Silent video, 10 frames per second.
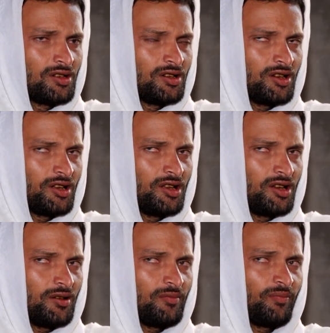
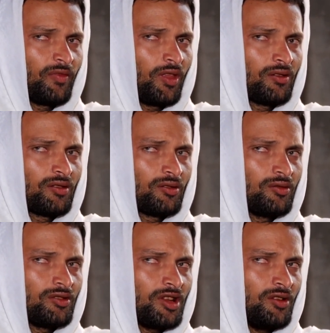آه،
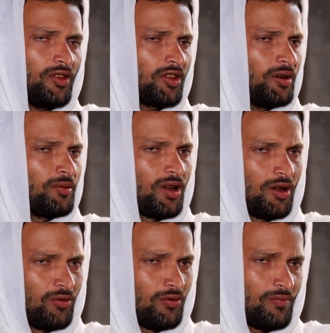كنت أحفظ قبل
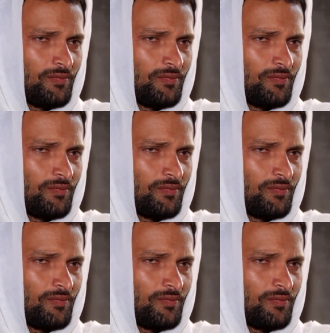النوم